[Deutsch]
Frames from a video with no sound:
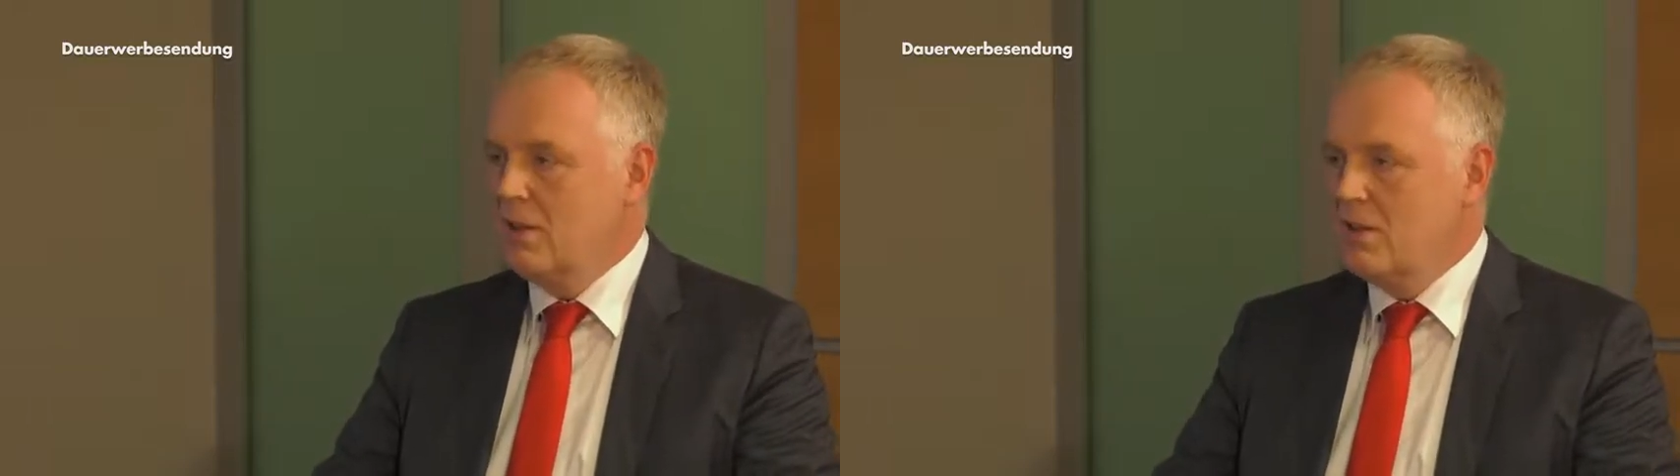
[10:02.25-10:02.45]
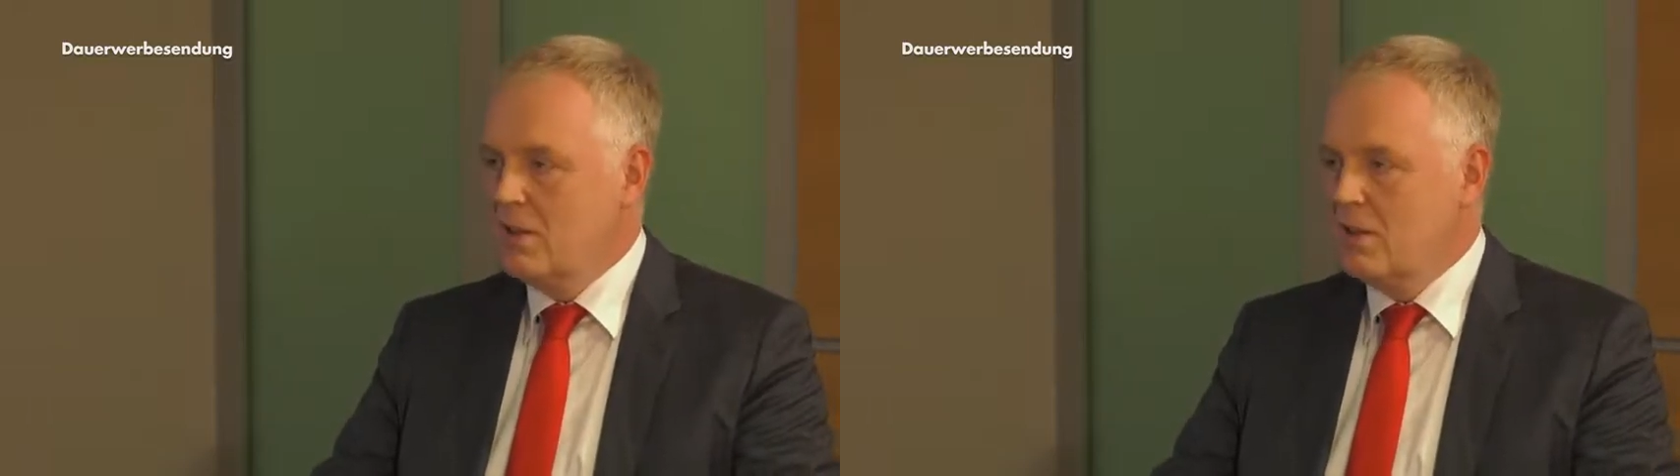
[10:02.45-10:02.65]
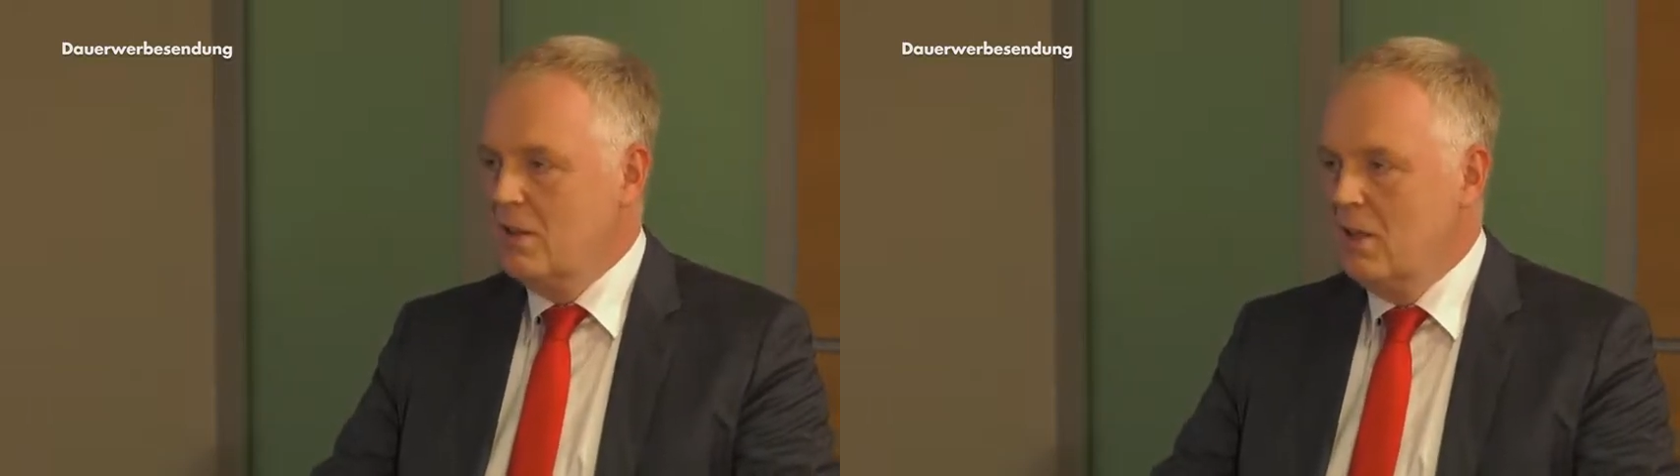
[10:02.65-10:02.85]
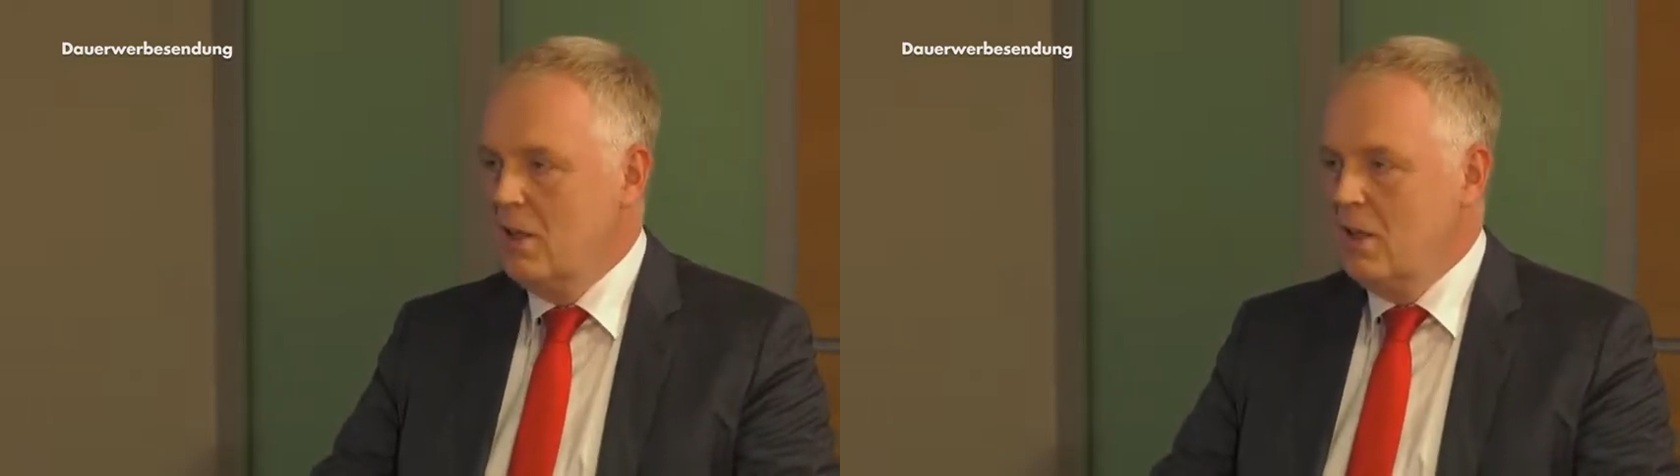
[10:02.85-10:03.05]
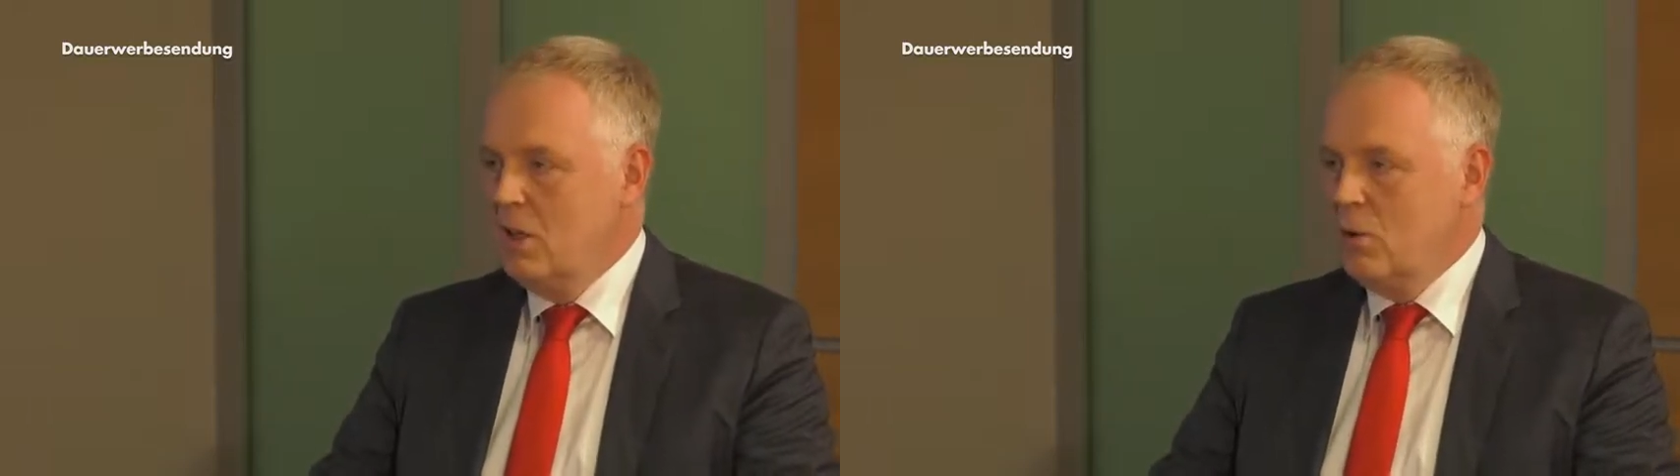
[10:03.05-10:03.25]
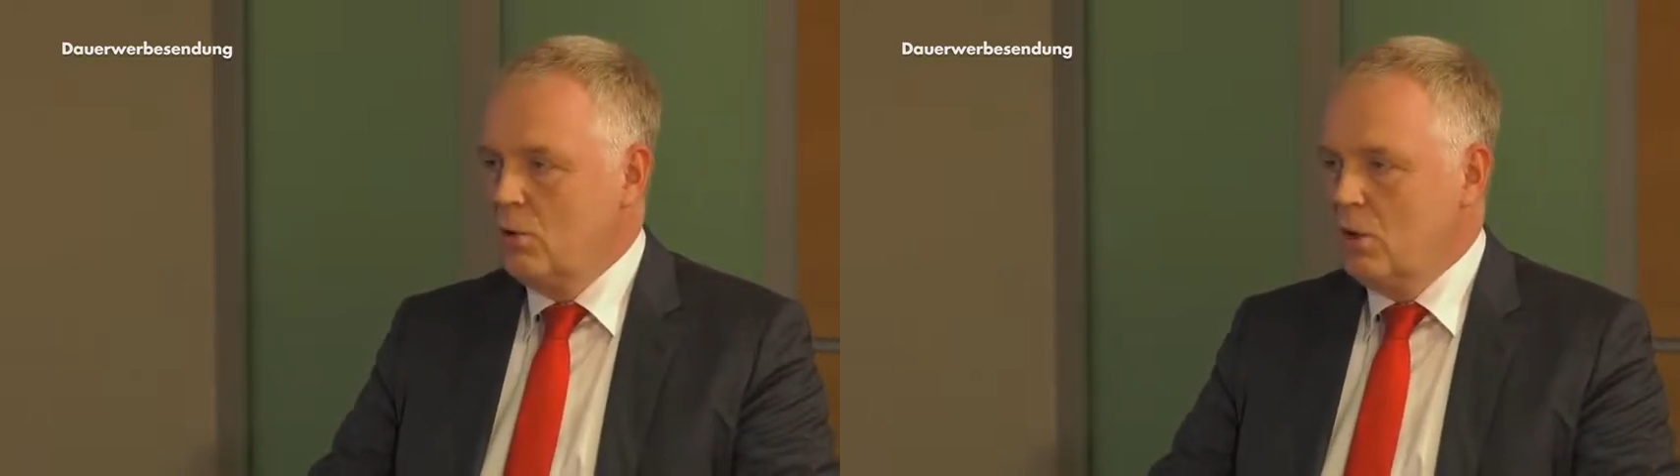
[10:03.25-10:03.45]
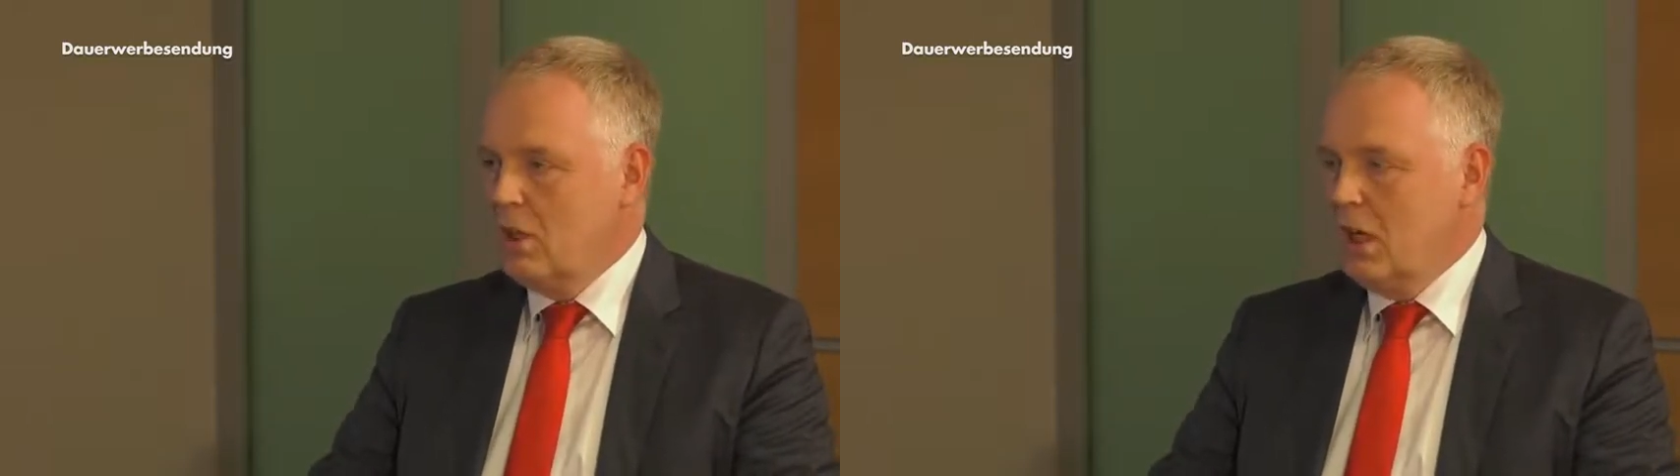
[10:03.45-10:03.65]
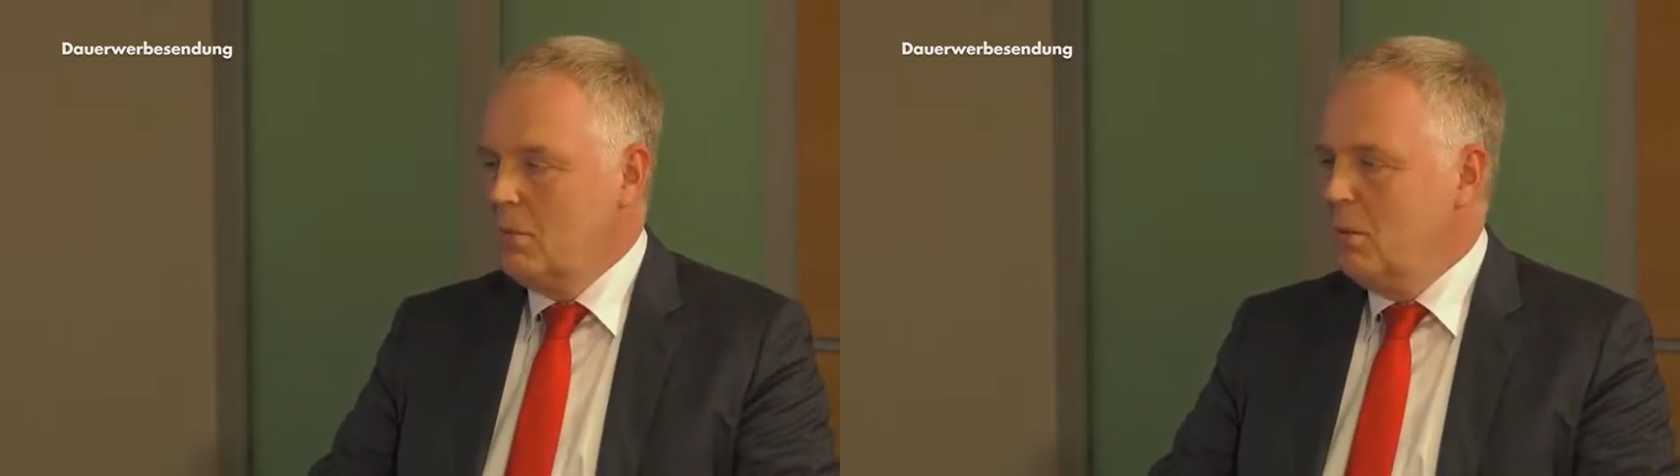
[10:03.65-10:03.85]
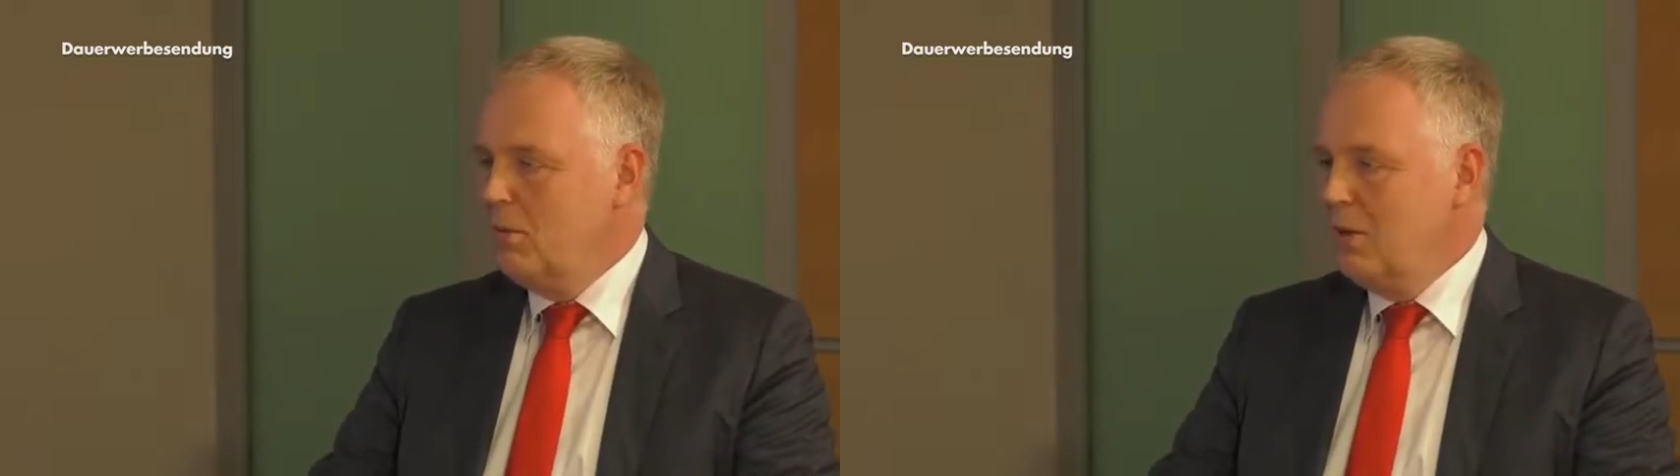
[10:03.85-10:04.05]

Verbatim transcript: sitzen. Und dort kann ich mich